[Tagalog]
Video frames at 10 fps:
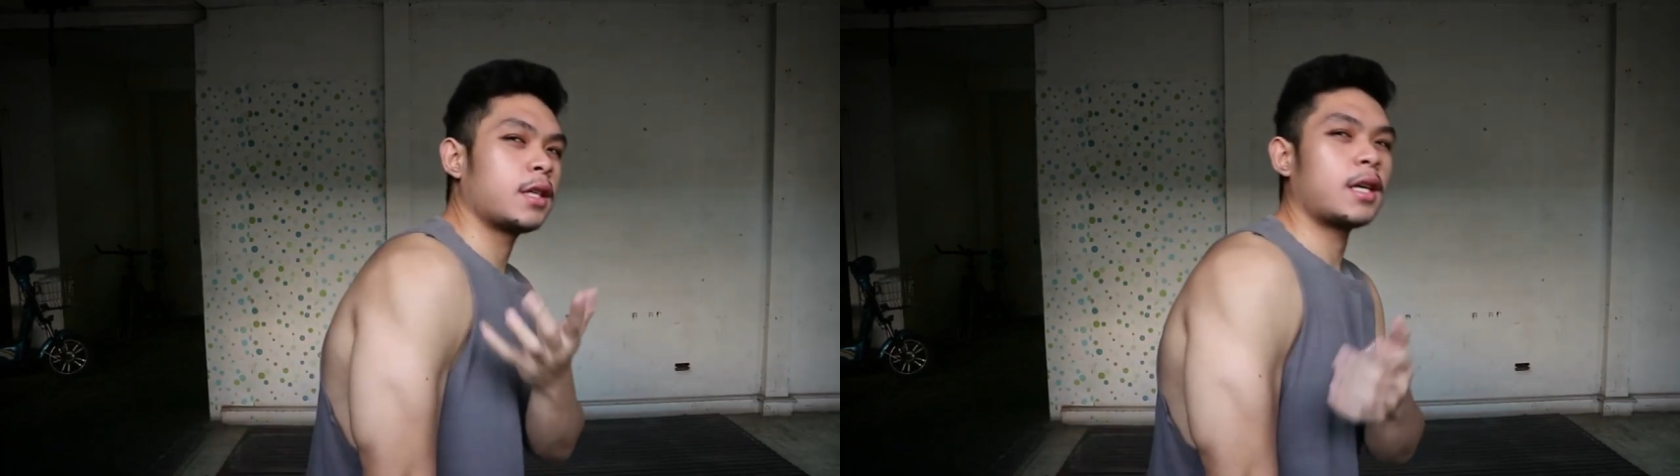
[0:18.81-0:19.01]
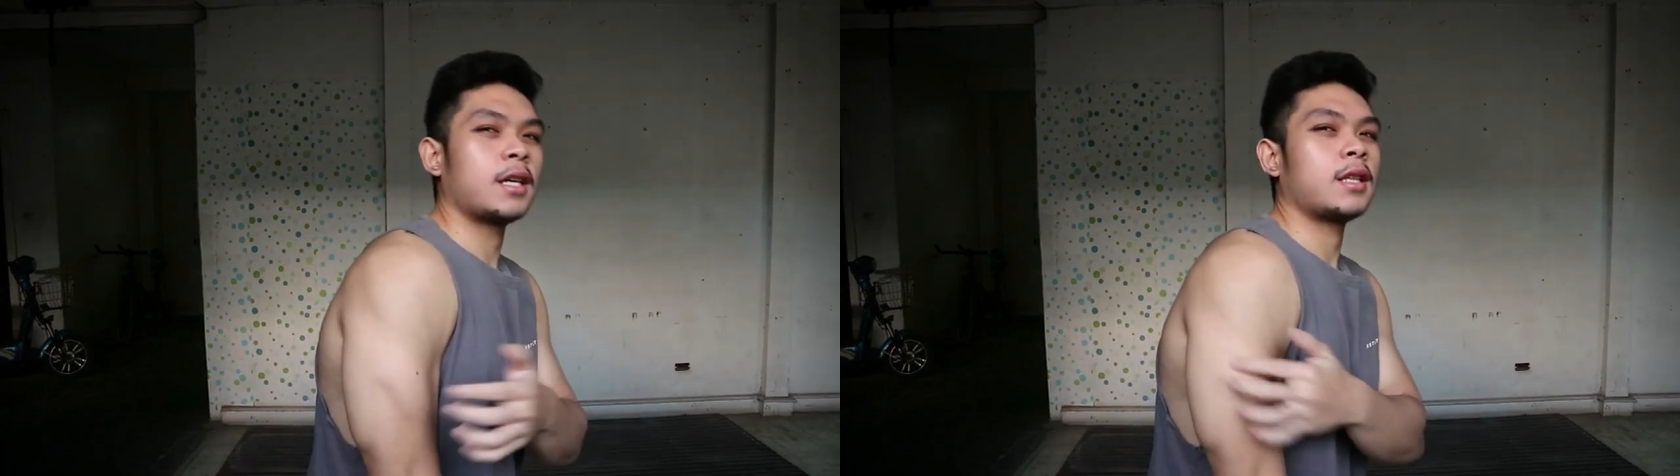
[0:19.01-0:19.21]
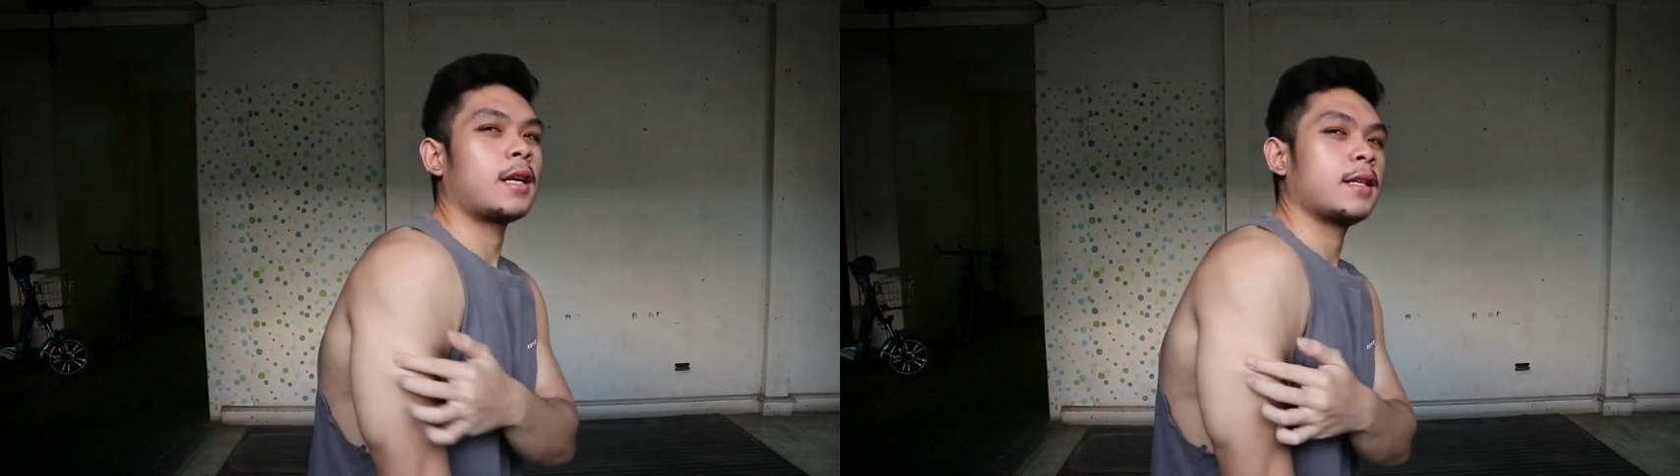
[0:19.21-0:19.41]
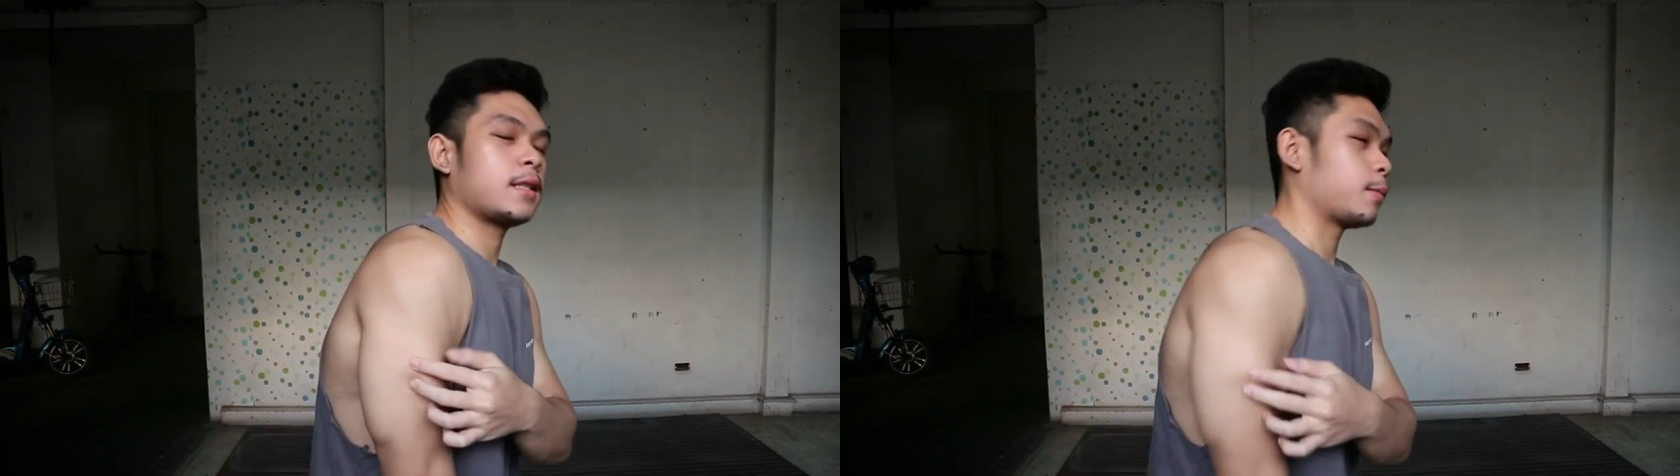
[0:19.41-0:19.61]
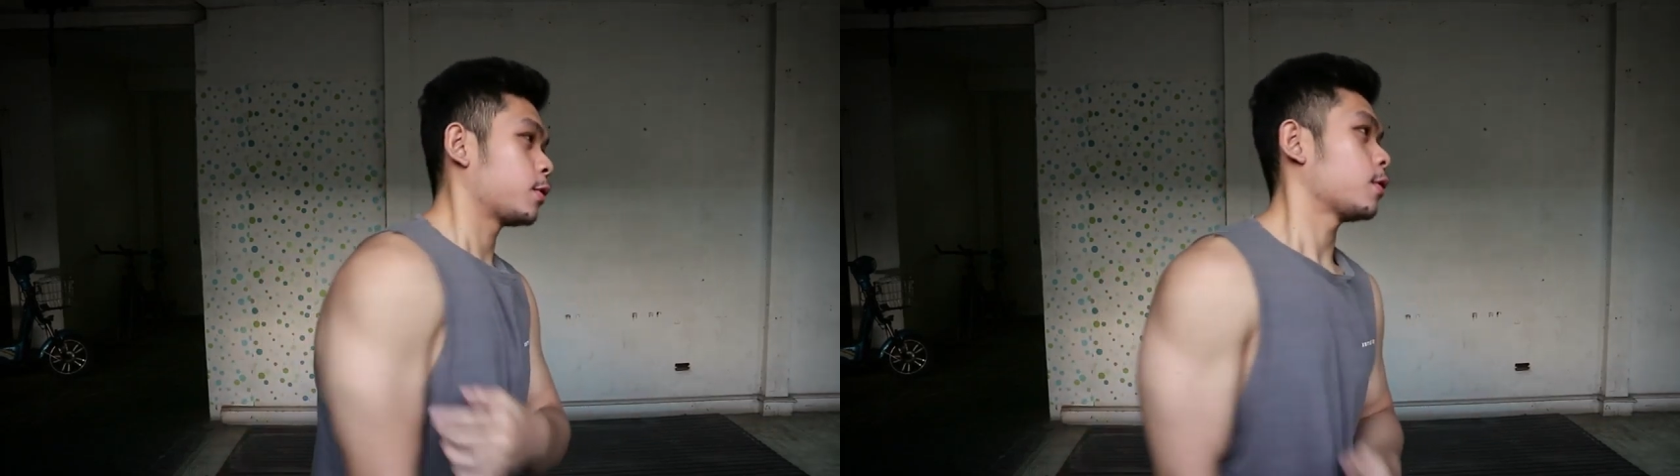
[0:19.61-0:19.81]
tsaka
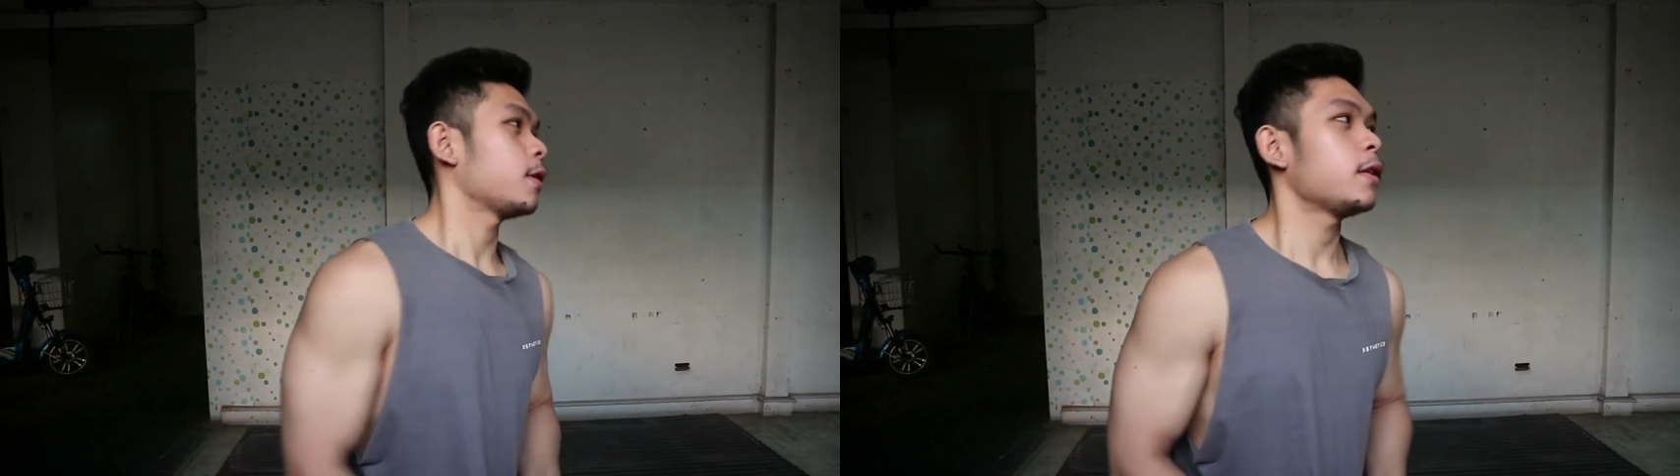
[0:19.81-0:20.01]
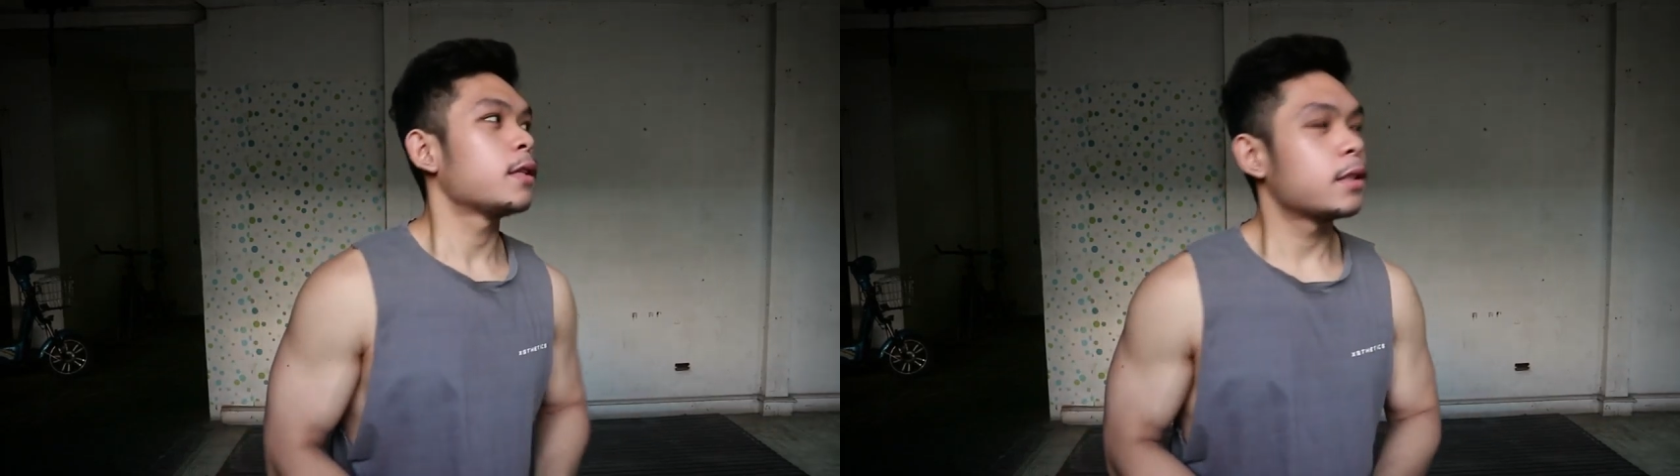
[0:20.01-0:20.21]
triceps, okay?